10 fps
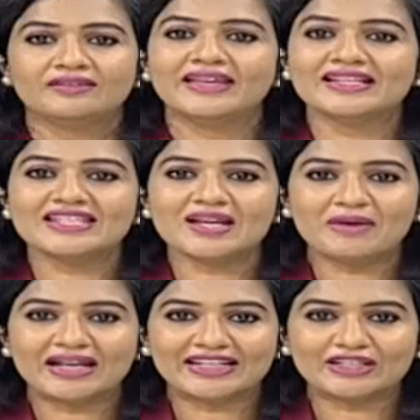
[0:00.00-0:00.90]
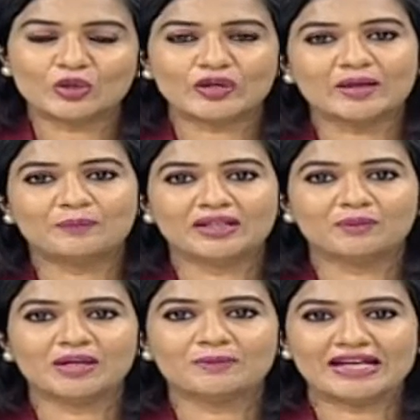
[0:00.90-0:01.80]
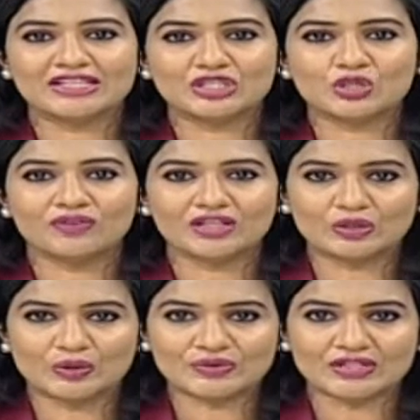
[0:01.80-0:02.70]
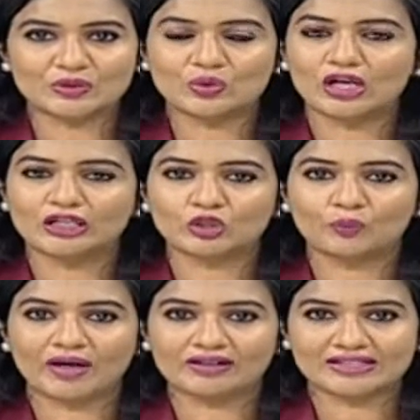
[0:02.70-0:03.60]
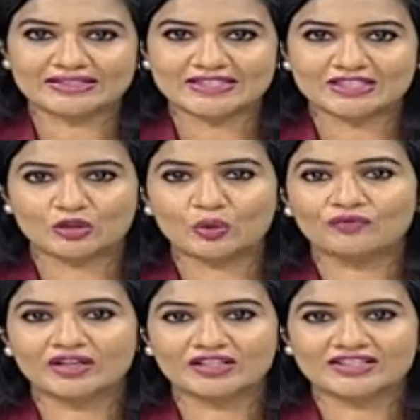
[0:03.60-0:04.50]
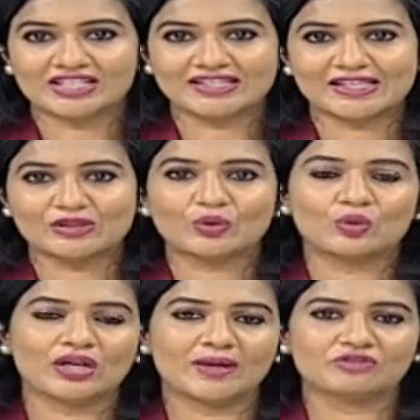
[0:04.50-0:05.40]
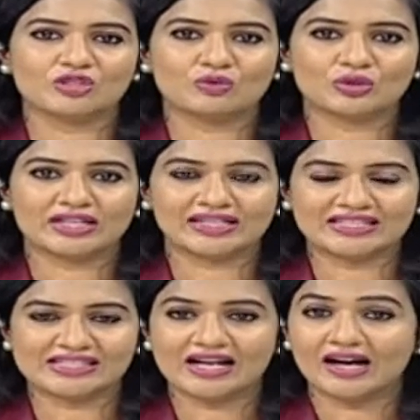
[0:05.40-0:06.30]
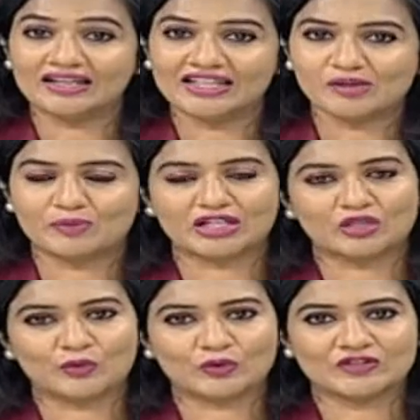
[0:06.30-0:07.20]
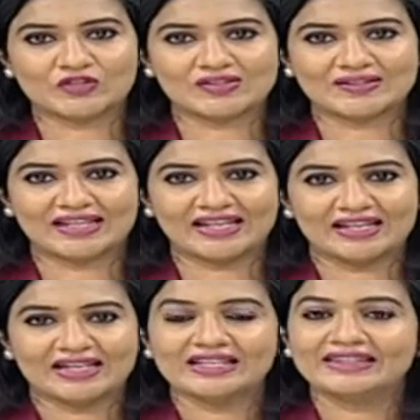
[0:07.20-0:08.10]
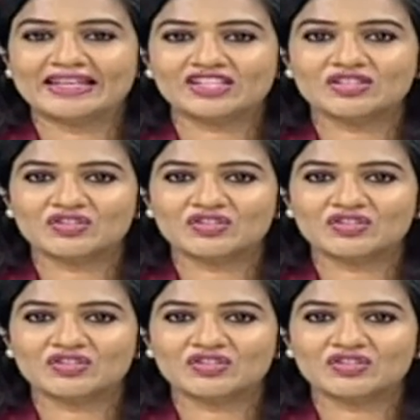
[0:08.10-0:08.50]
దేశీయ మార్కెట్లోకి ప్రీమియం ఎస్యూవీ గ్లోస్టర్ను ఆటో పార్క్ అసిస్ట్తో విడుదల చేసేందుకు ఎంజీ మోటార్ ఇండియా అన్ని ఏర్పాట్లు పూర్తి చేసింది నెక్స్ట్